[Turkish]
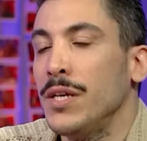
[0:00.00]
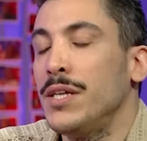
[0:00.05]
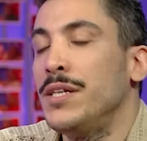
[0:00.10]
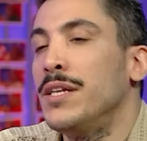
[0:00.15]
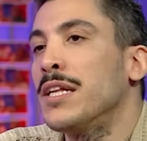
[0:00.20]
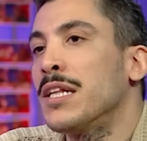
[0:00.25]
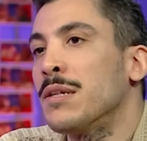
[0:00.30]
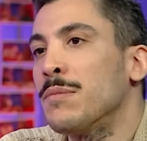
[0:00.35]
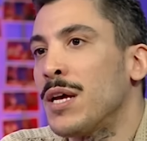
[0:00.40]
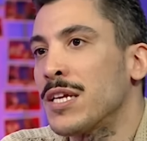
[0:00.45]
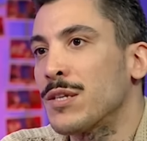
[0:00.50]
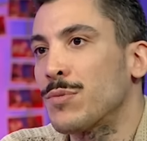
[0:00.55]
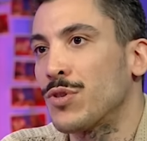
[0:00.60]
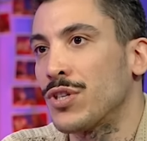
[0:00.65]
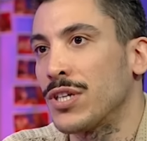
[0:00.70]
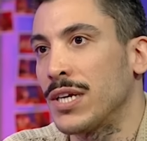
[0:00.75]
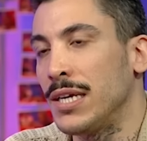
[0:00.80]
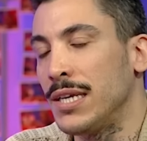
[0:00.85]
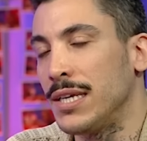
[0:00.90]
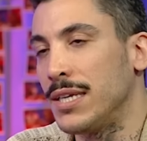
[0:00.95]
inanılmaz bir
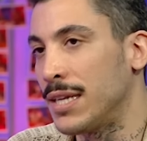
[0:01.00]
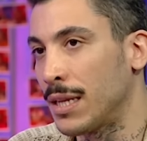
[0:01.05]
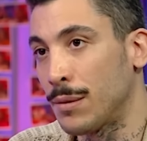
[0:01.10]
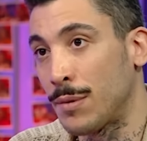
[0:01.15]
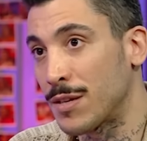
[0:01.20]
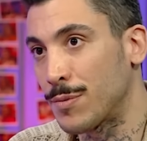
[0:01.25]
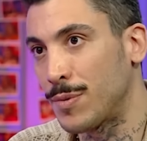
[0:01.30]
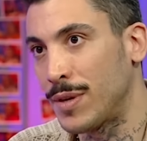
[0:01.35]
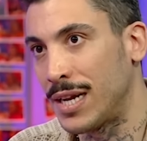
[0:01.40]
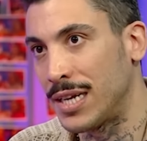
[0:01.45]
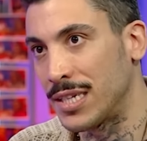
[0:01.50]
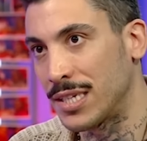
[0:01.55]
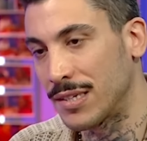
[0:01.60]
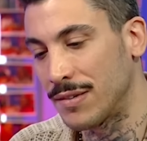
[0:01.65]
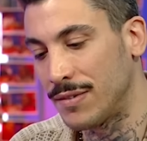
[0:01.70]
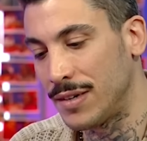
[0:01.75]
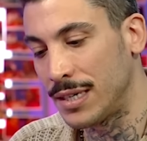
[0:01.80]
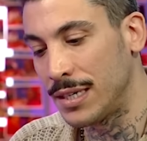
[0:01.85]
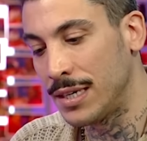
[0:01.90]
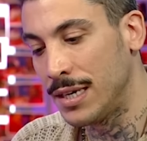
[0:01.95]
şey. Evet. İnanılmaz bir enerjisi
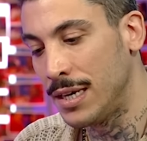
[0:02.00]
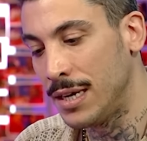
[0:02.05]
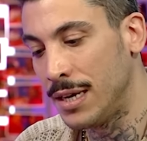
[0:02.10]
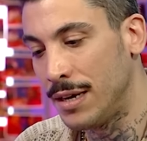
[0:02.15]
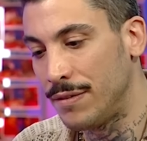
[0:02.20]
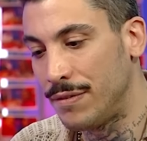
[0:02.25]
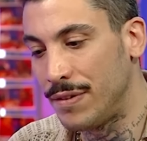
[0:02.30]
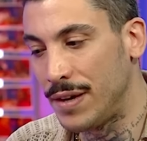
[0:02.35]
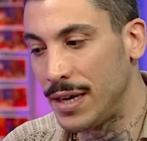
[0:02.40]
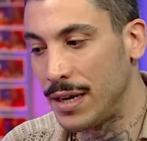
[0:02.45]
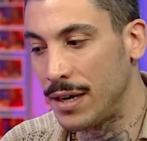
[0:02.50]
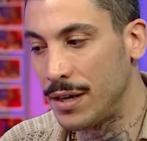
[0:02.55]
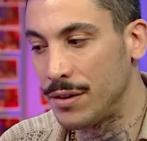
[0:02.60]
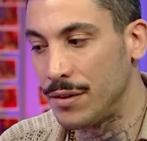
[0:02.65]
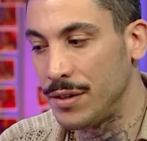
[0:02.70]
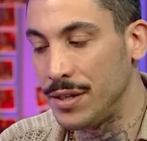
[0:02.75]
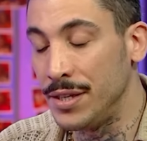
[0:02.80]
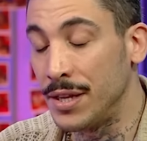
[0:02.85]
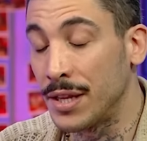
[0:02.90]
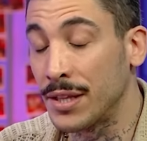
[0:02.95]
var. Evet. Ve
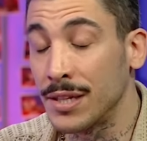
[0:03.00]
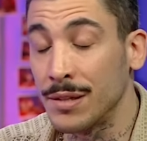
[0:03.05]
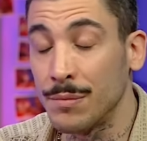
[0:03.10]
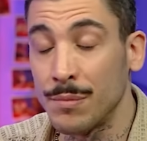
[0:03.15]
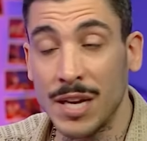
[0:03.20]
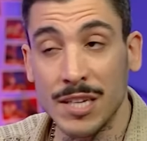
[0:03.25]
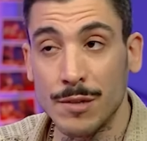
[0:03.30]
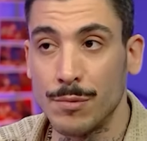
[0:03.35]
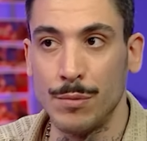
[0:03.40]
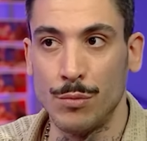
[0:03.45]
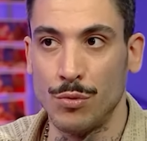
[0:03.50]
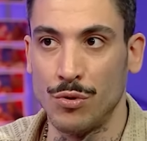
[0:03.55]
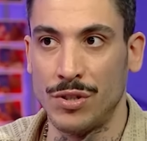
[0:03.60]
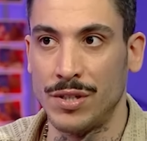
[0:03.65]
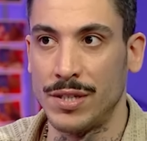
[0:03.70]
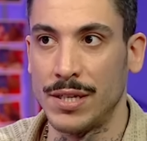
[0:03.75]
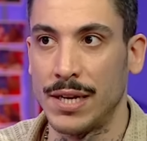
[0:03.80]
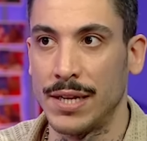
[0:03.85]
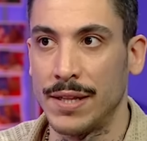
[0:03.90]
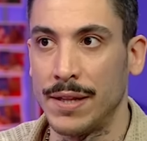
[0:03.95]
inanılmaz bir
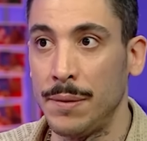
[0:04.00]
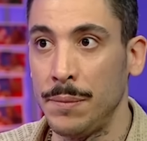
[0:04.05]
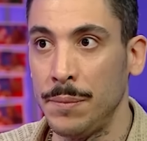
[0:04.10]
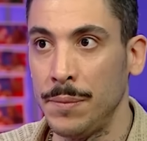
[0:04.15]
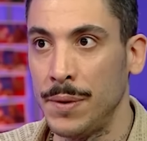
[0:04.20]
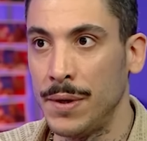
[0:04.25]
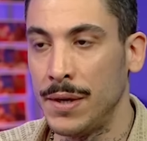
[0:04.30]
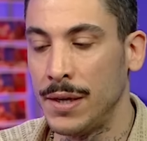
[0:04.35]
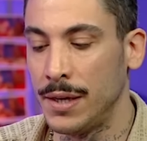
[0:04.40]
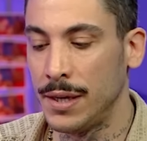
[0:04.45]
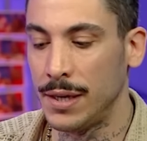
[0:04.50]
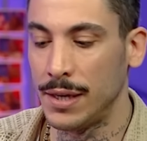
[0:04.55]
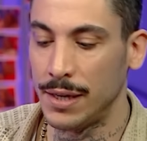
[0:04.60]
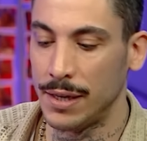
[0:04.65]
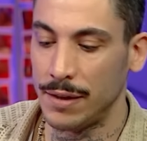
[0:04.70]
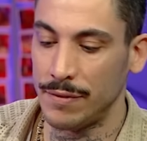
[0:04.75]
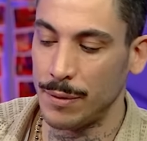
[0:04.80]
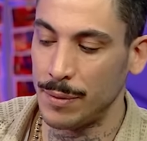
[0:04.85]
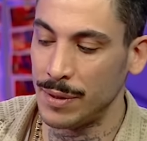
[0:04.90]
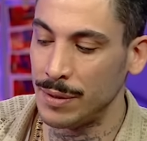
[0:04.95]
müzisyen adam. Bence de.
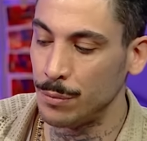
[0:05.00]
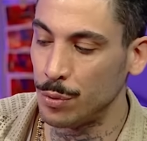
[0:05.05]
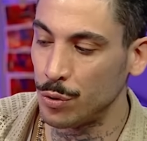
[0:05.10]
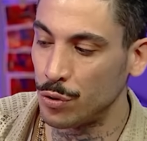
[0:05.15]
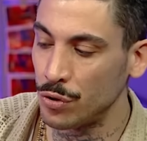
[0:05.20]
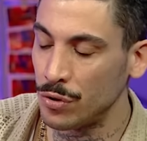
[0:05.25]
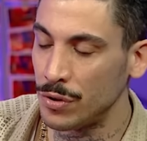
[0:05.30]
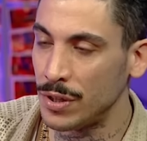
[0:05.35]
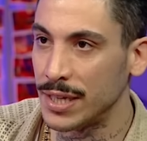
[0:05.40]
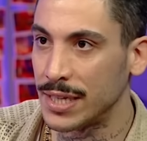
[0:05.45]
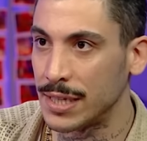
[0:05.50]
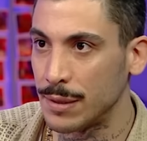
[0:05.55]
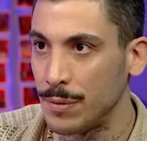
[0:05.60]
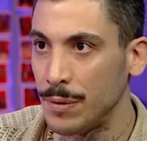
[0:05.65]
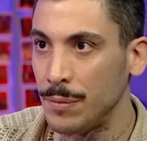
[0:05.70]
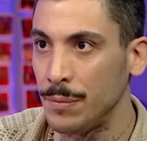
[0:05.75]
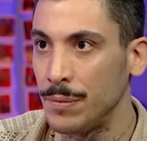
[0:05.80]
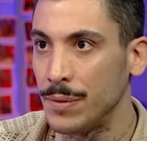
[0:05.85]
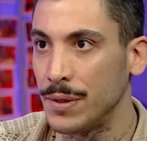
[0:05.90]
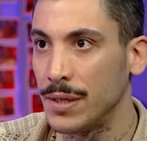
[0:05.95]
Ee, ve benim bütün
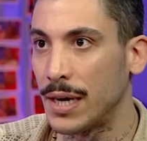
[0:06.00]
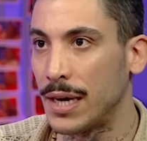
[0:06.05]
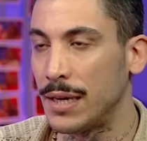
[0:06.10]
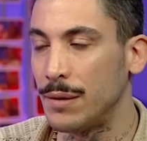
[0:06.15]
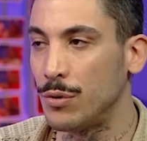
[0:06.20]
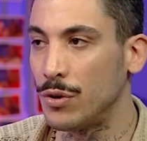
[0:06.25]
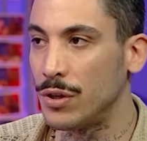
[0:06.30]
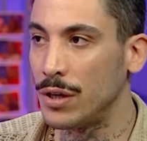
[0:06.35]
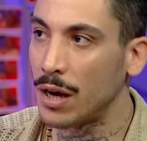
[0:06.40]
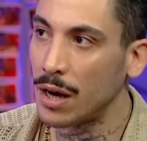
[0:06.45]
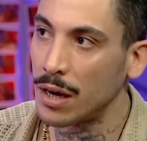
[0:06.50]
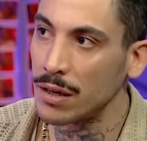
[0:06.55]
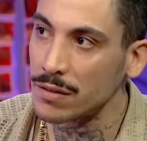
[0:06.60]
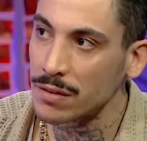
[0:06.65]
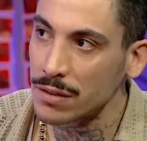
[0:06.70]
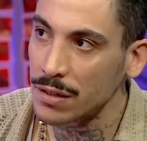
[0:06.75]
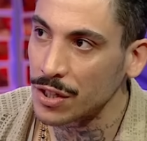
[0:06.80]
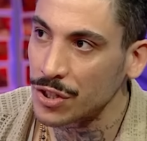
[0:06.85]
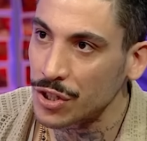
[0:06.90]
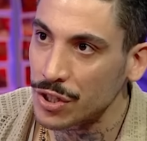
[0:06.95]
ekibim yani böyle
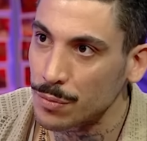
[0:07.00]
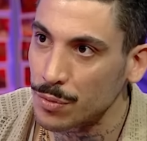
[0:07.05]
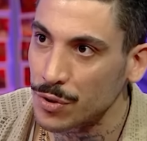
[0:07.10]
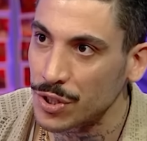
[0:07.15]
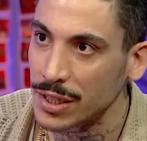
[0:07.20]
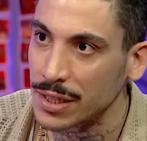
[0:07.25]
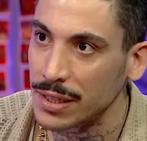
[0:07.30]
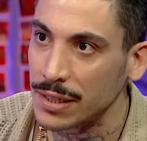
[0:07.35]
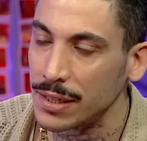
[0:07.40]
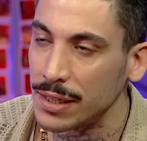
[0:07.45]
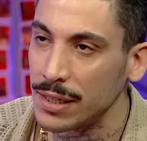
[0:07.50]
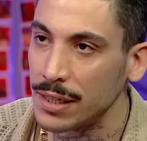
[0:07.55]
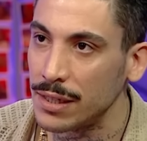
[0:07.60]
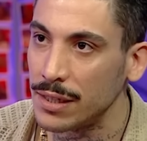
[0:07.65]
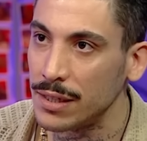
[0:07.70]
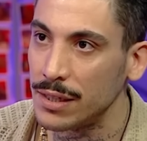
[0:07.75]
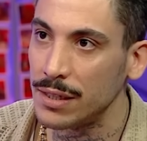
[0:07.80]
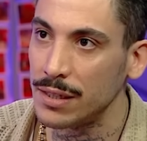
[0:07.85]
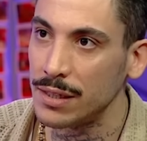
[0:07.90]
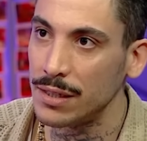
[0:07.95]
ağzı açık bir şekilde
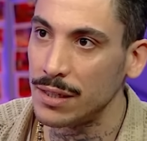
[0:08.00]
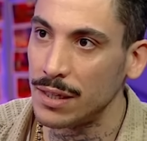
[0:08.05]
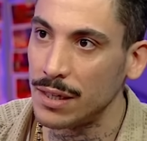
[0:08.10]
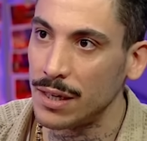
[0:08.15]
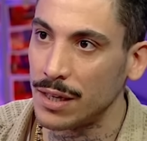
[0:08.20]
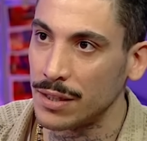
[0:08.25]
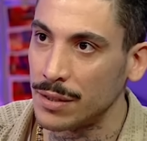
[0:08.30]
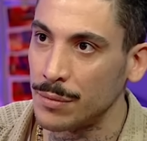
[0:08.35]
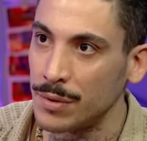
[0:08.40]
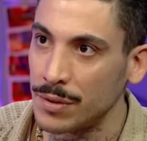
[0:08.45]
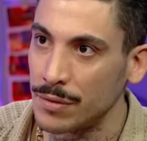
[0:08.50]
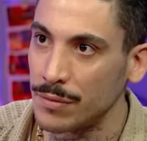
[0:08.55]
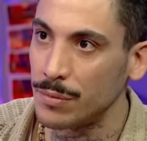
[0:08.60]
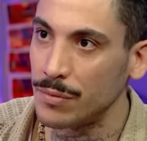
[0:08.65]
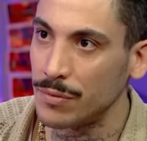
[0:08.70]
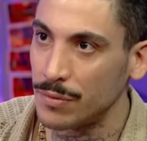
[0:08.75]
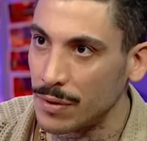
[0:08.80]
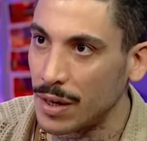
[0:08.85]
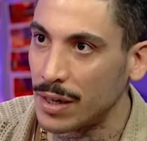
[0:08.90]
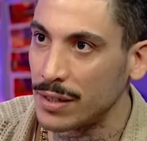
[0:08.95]
e, adamın
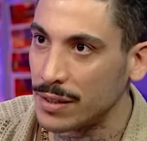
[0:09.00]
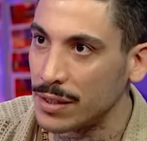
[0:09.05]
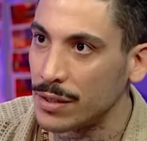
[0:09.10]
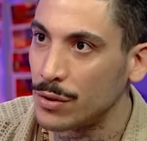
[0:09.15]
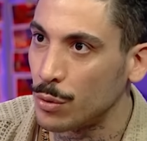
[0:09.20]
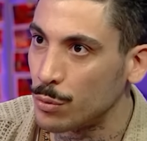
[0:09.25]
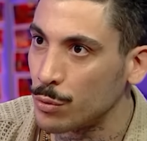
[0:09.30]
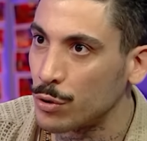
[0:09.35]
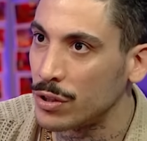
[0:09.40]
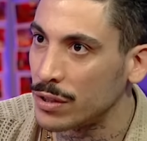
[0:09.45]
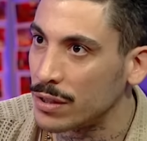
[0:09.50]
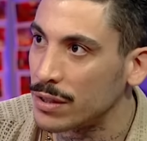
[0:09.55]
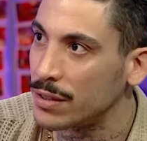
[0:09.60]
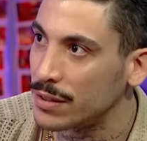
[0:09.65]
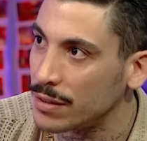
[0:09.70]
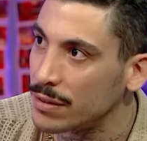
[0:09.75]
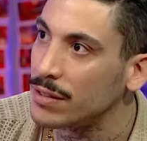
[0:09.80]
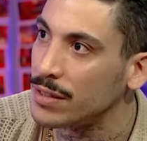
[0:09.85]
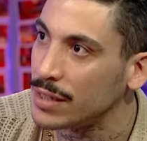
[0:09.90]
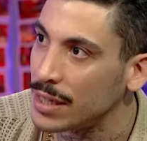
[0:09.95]
verdiği
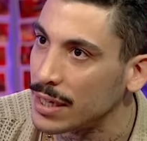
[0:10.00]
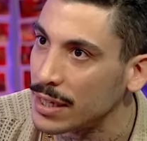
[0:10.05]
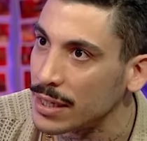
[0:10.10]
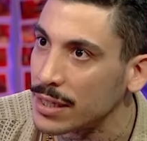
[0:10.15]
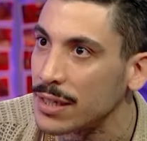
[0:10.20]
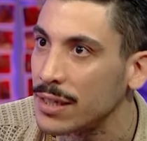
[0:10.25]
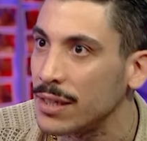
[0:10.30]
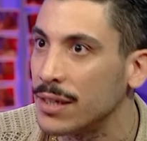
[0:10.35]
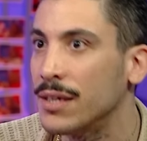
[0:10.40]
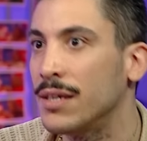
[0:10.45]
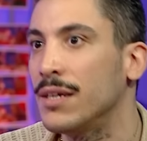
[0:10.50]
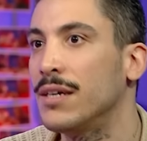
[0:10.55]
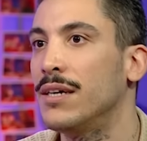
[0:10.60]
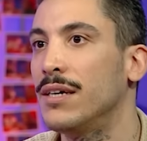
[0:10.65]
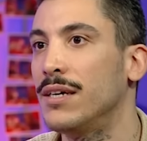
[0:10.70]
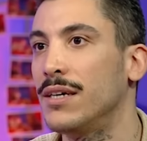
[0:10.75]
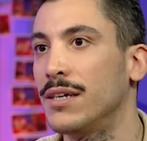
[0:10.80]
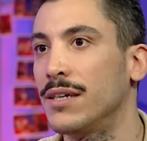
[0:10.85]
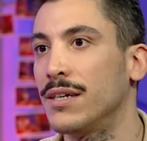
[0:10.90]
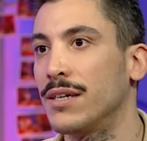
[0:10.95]
konukları dinleyerek
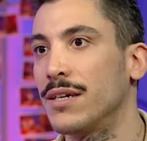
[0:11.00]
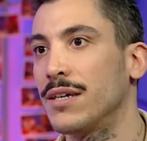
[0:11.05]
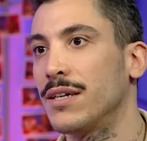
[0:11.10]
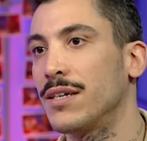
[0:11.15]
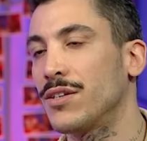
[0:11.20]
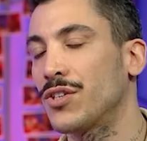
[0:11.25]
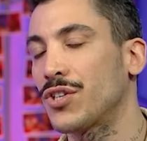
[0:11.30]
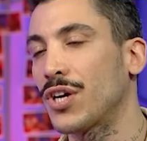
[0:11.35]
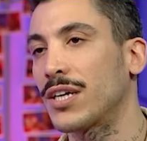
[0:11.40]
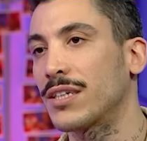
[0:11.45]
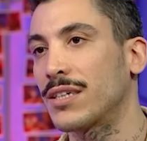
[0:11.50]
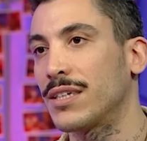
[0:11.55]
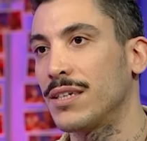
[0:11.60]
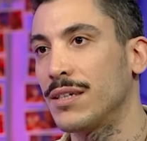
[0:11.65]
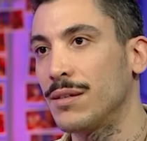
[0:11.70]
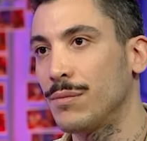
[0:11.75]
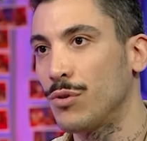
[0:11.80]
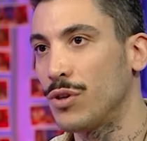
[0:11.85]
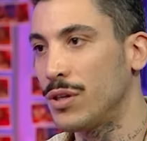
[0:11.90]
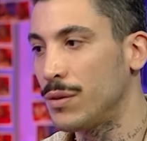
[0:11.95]
e,
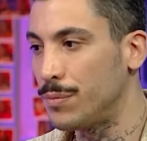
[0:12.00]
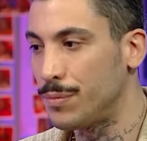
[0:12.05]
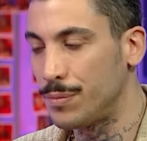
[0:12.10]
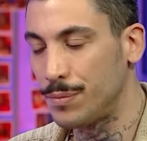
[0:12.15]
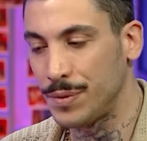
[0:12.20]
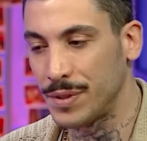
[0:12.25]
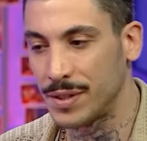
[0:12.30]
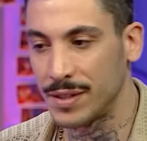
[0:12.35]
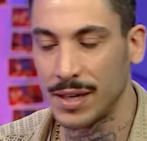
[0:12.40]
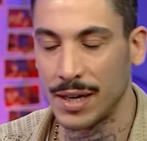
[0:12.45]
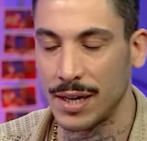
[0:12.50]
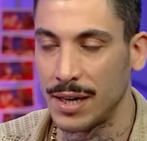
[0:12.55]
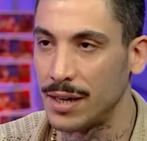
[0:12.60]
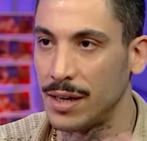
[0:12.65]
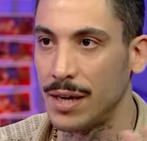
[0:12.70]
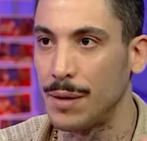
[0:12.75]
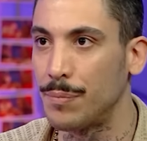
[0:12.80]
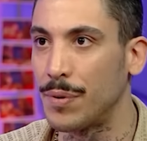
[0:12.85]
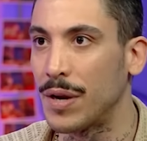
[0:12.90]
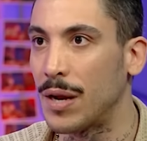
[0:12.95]
şarkıyı böyle bir daha
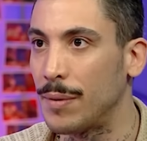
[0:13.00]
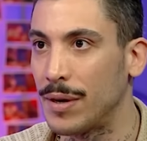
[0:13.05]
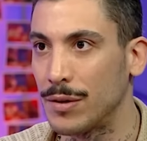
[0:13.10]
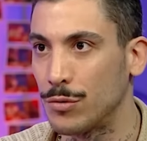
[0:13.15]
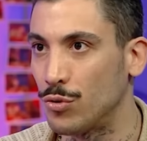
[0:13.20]
hep beraber